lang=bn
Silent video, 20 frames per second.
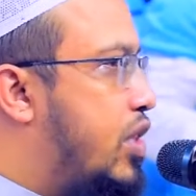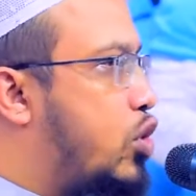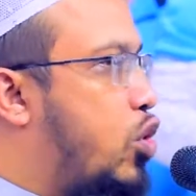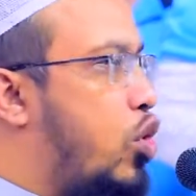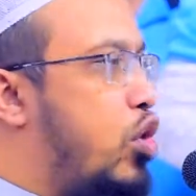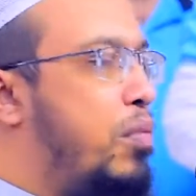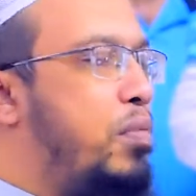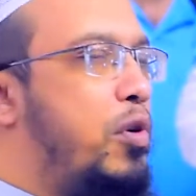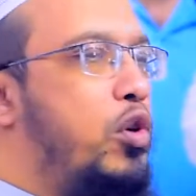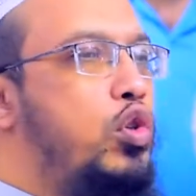
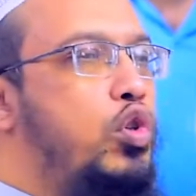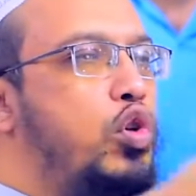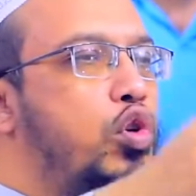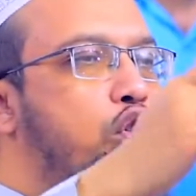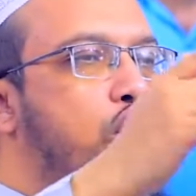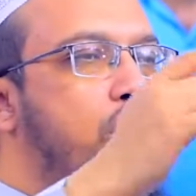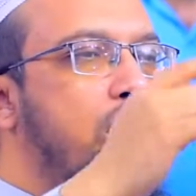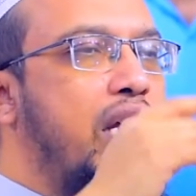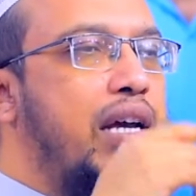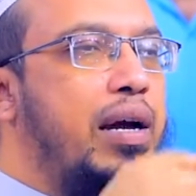কোনো বন্ধু
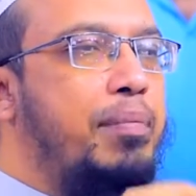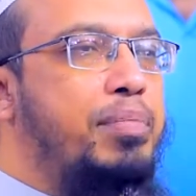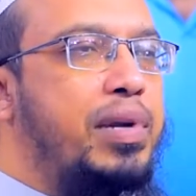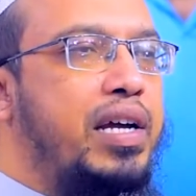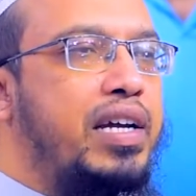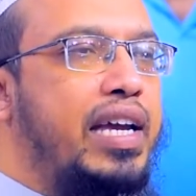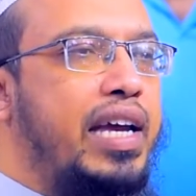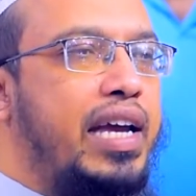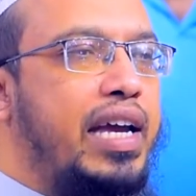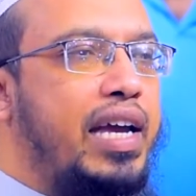যদি
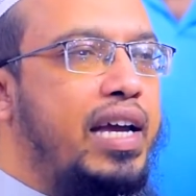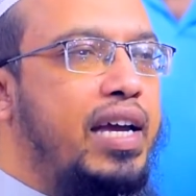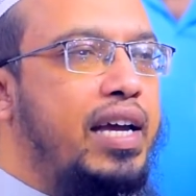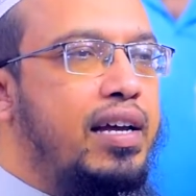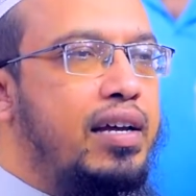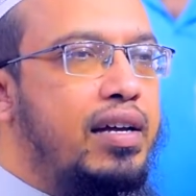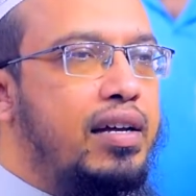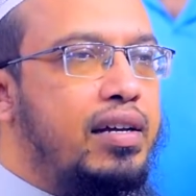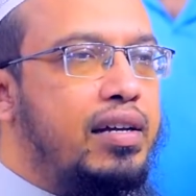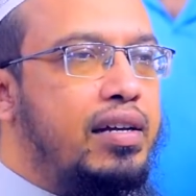আপনাকে
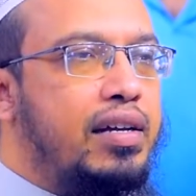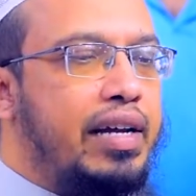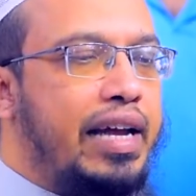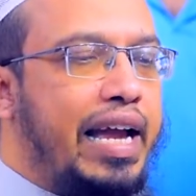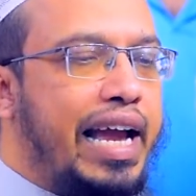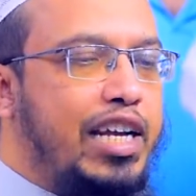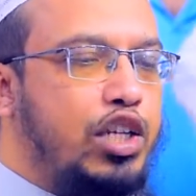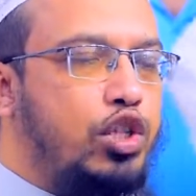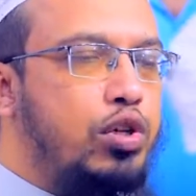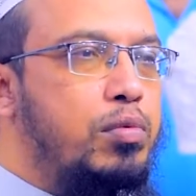
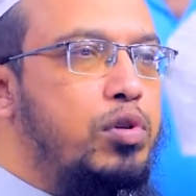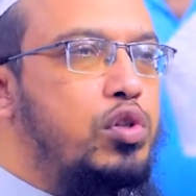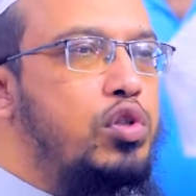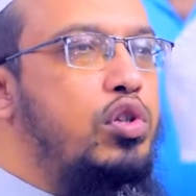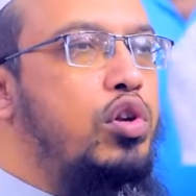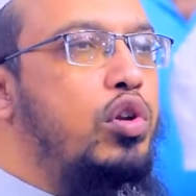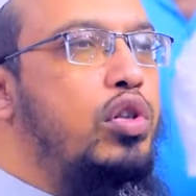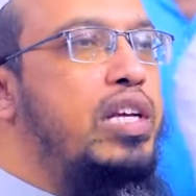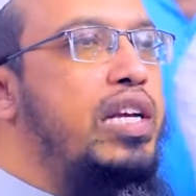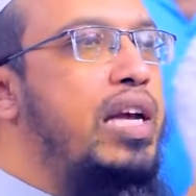এই
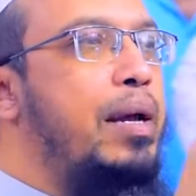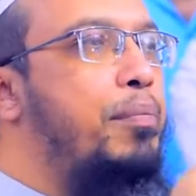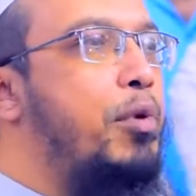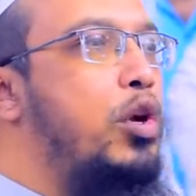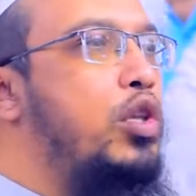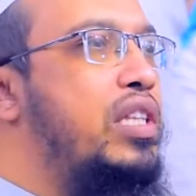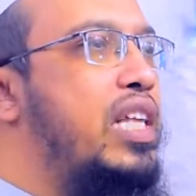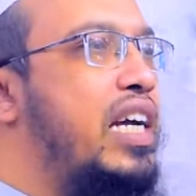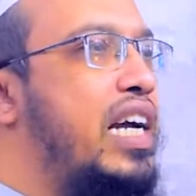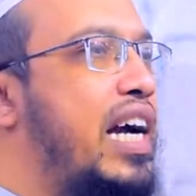সমস্ত দিকে
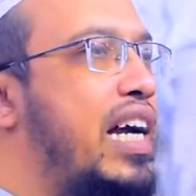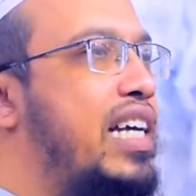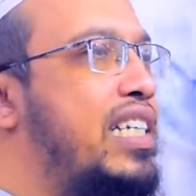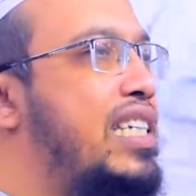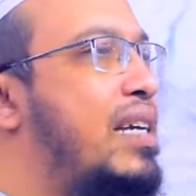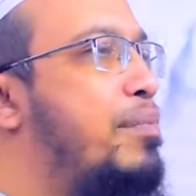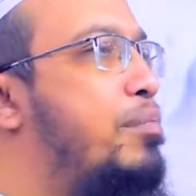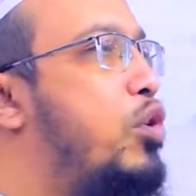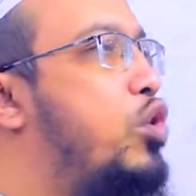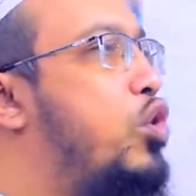পথ দেখা
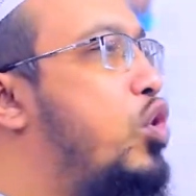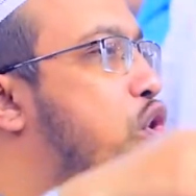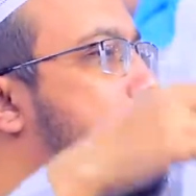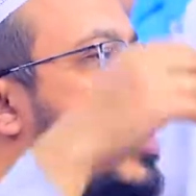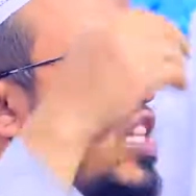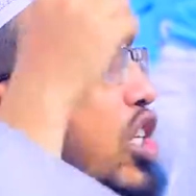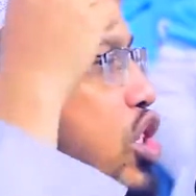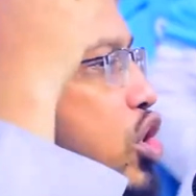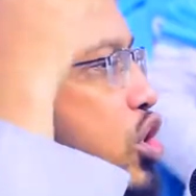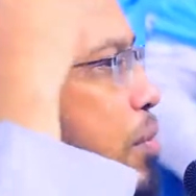সে বন্ধুর
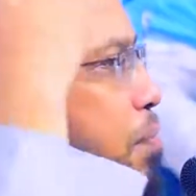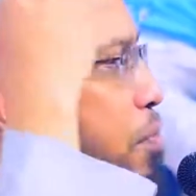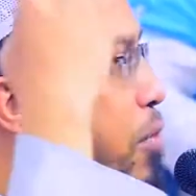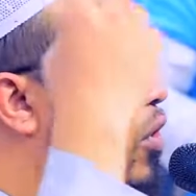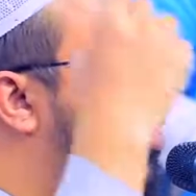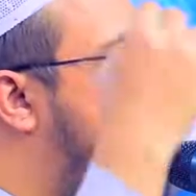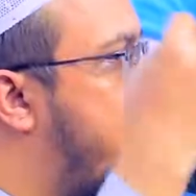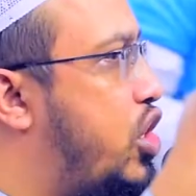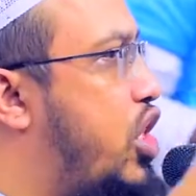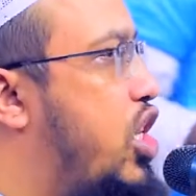সাথে
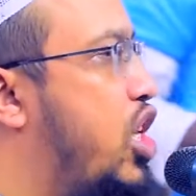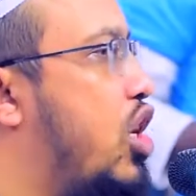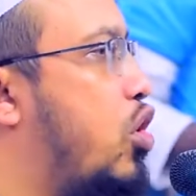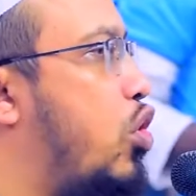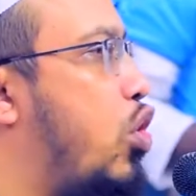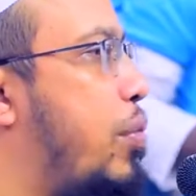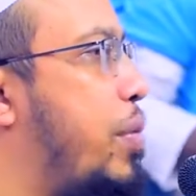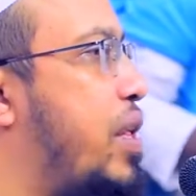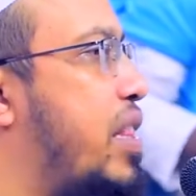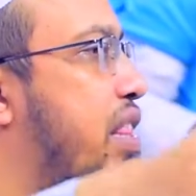সম্পর্ক ছিন্ন
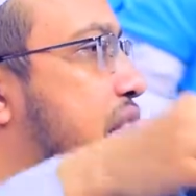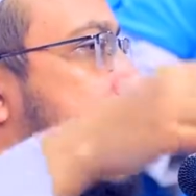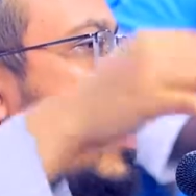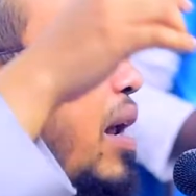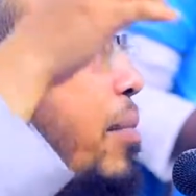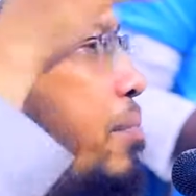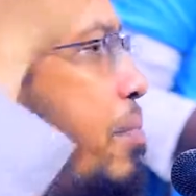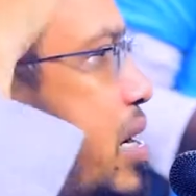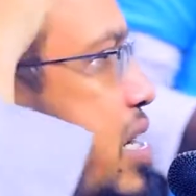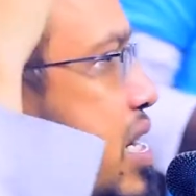করবেন তার
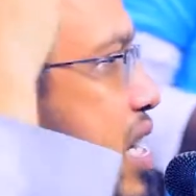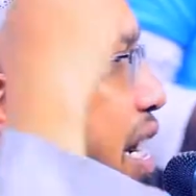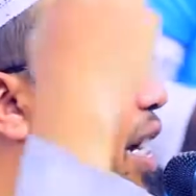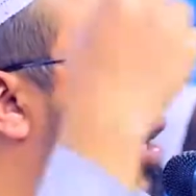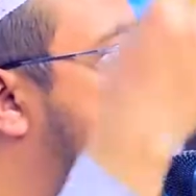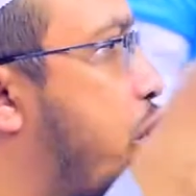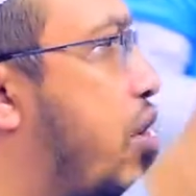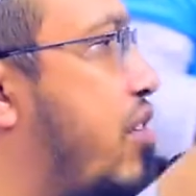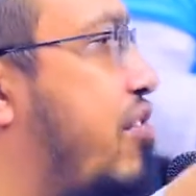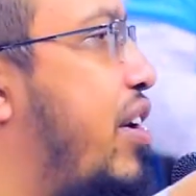নাম্বার
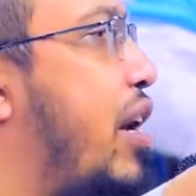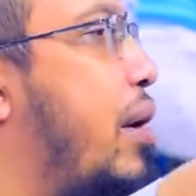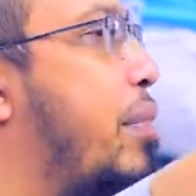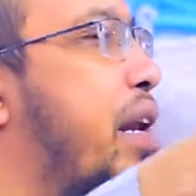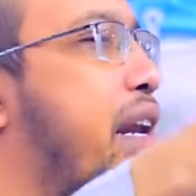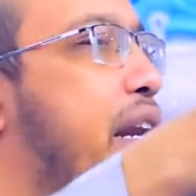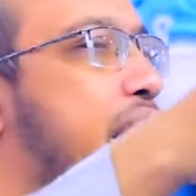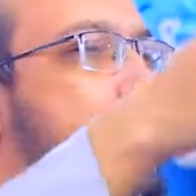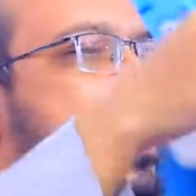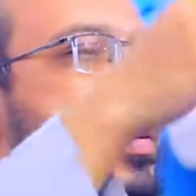ডিলিট করে
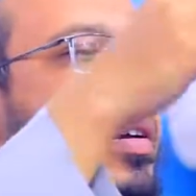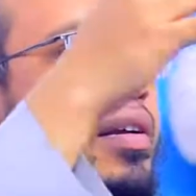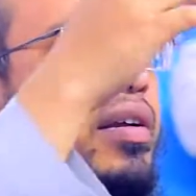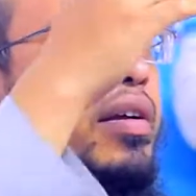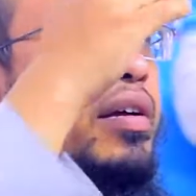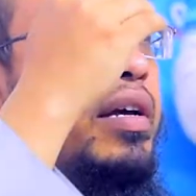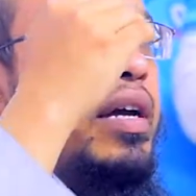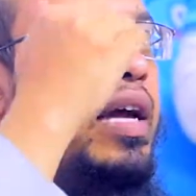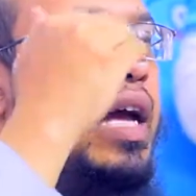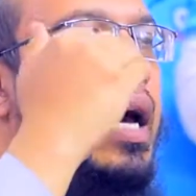ফেলবেন
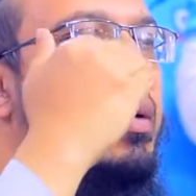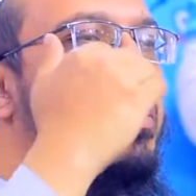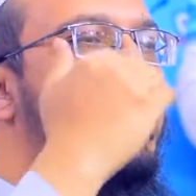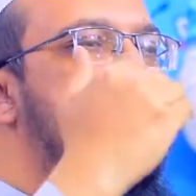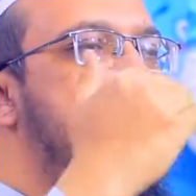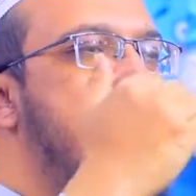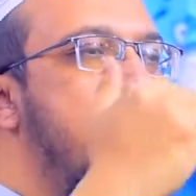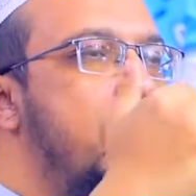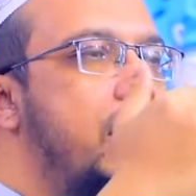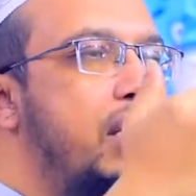
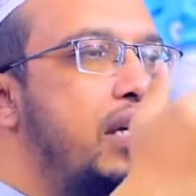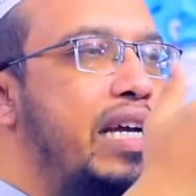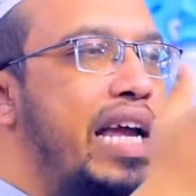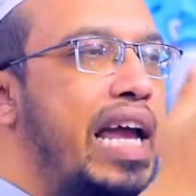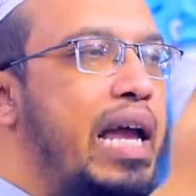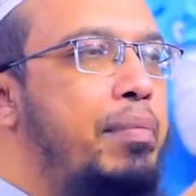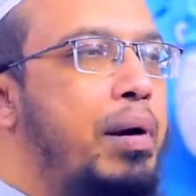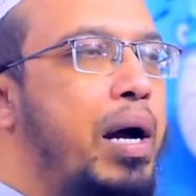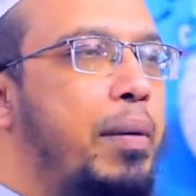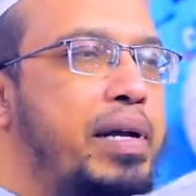এবং
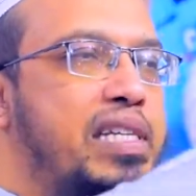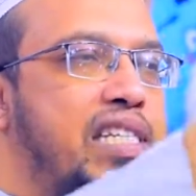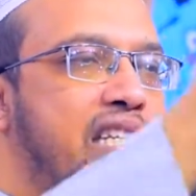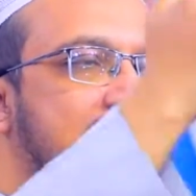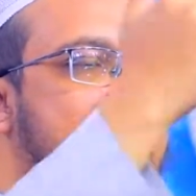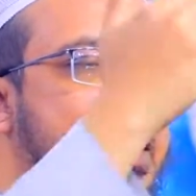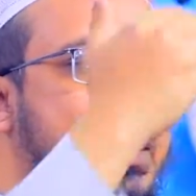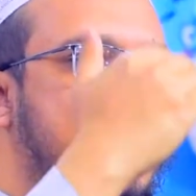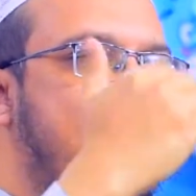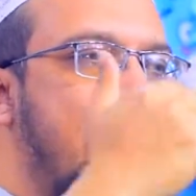এভাবে
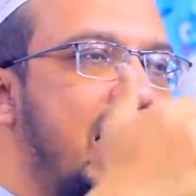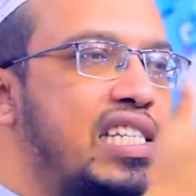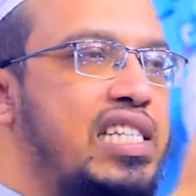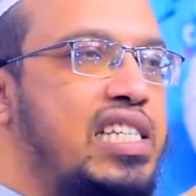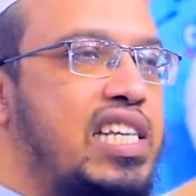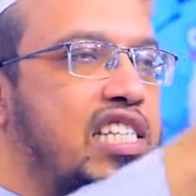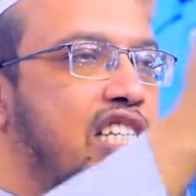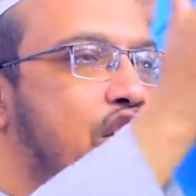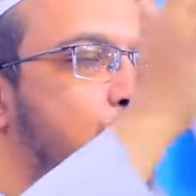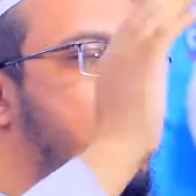জেনা থেকে
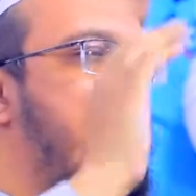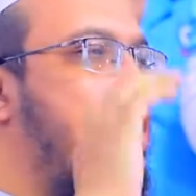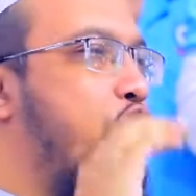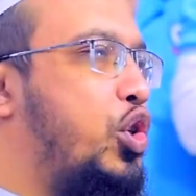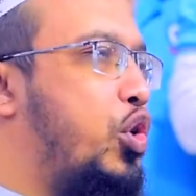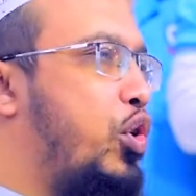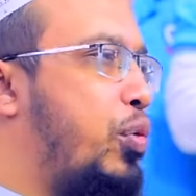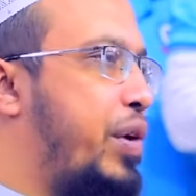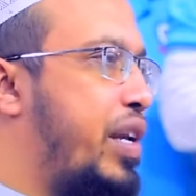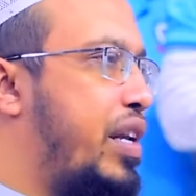আস্তে আস্তে দূরে
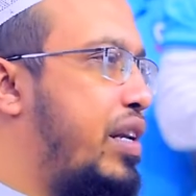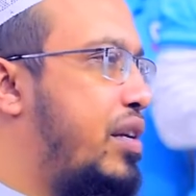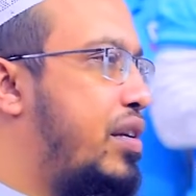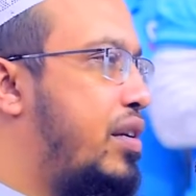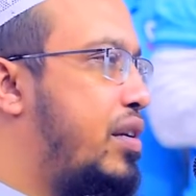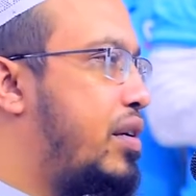সরবেন